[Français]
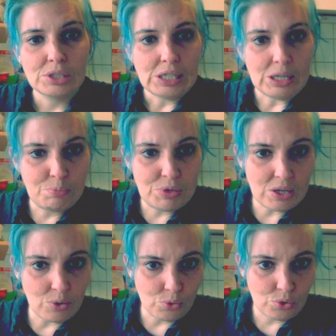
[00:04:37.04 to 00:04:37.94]
Et
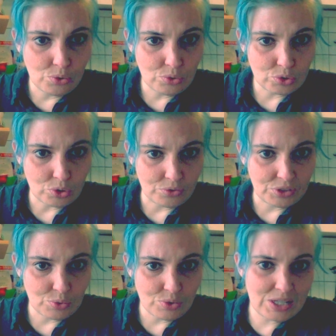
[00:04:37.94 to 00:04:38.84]
puis, on compte
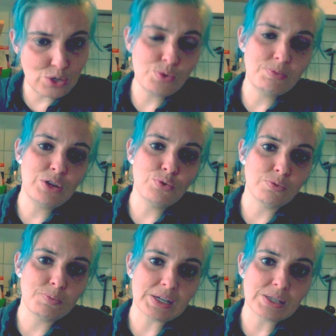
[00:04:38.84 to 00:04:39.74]
environ 18 millions
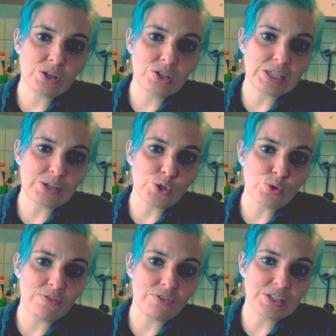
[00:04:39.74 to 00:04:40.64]
de personnes qui
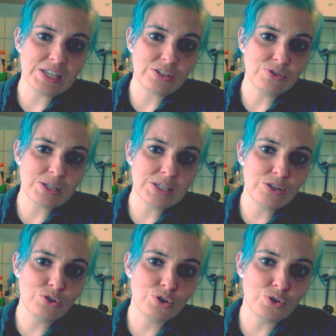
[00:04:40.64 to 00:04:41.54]
reçoivent un
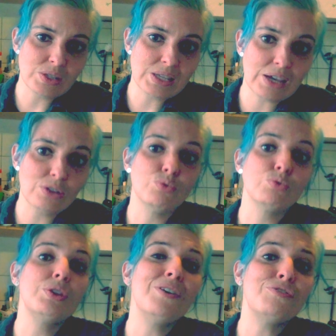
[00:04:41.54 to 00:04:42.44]
diagnostic de cancer, dont
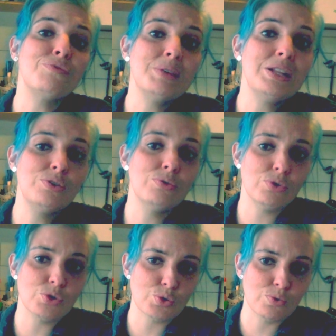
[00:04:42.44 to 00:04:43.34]
9 millions
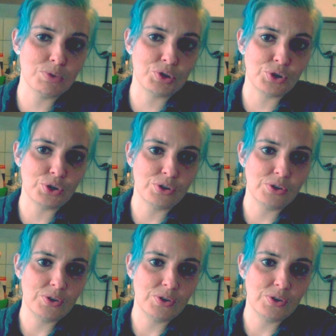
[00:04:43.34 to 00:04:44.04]
en sont morts.